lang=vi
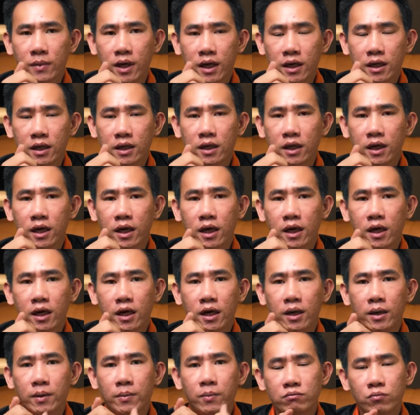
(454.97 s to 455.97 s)
bằng
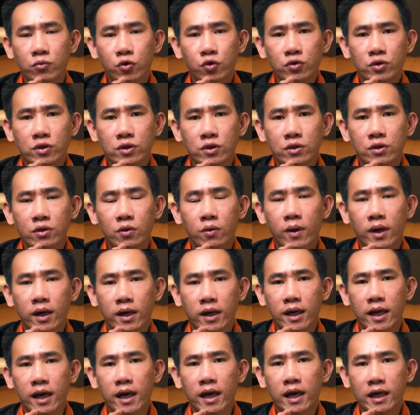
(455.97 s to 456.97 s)
mút
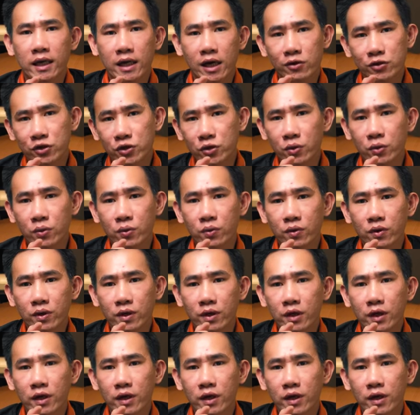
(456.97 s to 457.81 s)
hoặc là cao su.